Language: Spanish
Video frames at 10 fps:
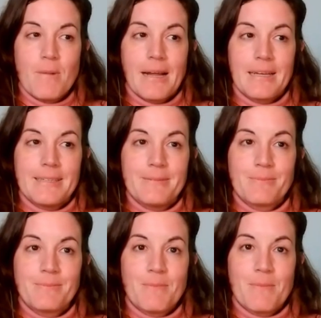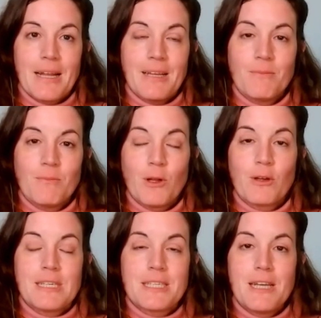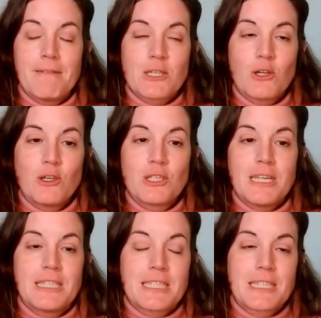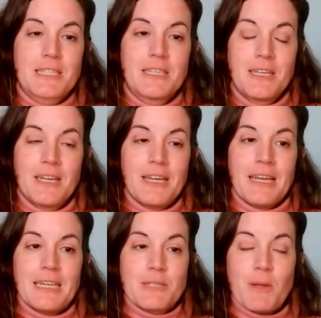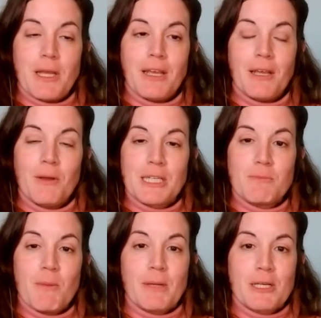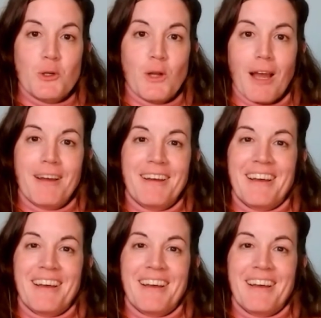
Vale, vale. Bueno, Cristina Basols es, es, mi, es mi persona.